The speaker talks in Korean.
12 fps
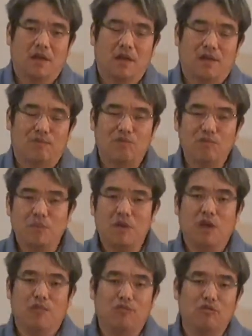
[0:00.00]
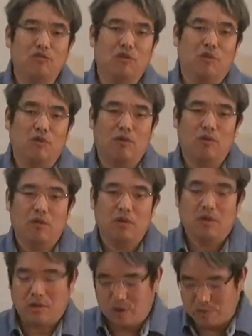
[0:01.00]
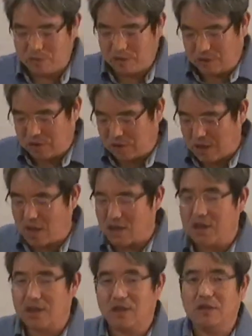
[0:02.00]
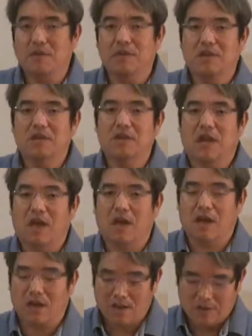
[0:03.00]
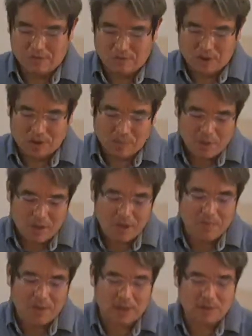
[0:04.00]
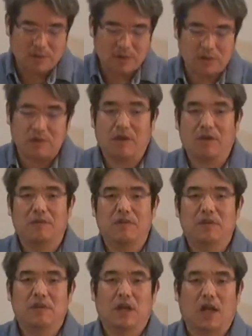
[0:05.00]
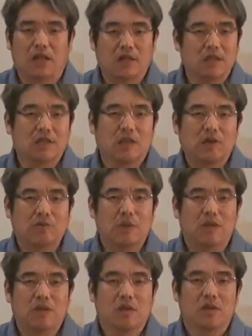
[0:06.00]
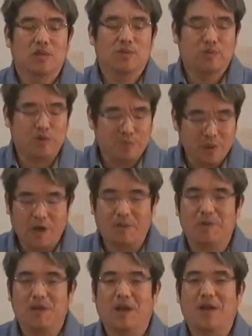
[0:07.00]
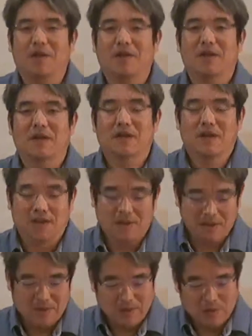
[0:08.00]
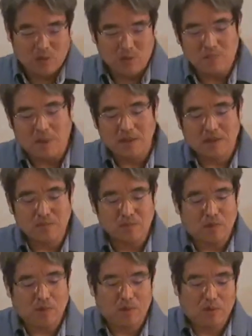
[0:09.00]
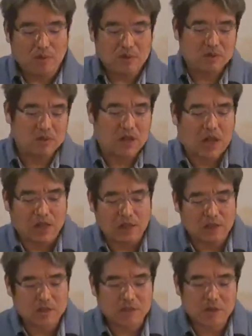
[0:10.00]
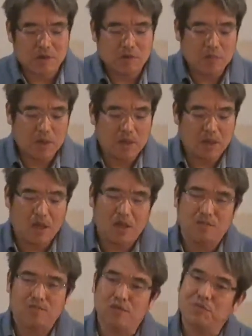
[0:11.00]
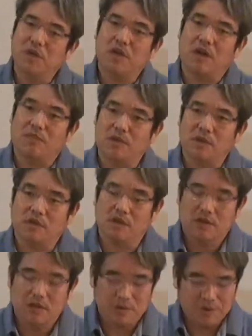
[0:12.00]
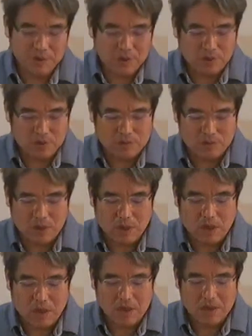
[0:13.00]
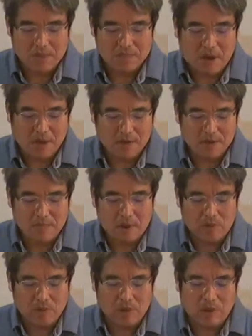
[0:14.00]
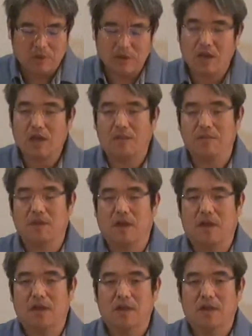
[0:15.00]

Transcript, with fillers: 물병에 물도 여러분 적당히 넣어야 우리가 편하게 마실 수 있어요. 가득 채우면 불편합니다. 오늘 말씀도 그 가득 채움에 대한 불편함을 성경은 우리에게 말씀하고 있다고 생각합니다.